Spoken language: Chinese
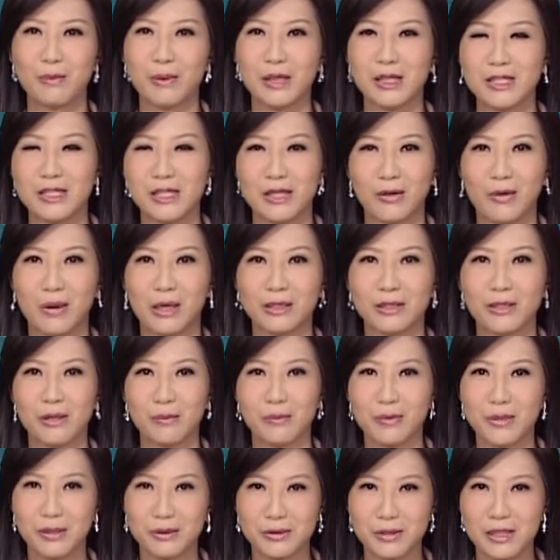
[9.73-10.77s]
分别是观
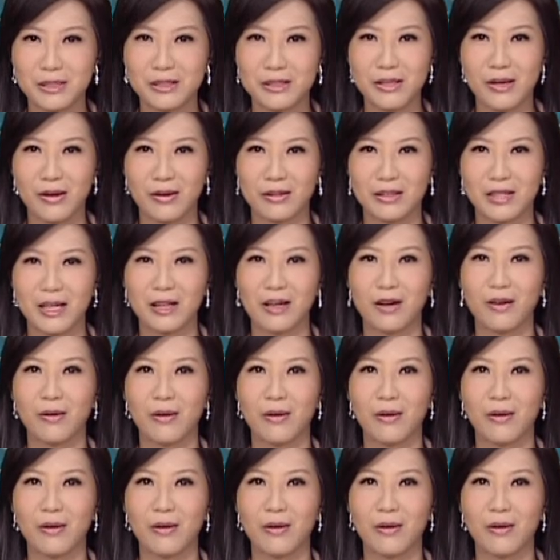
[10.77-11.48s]
众票选奖，也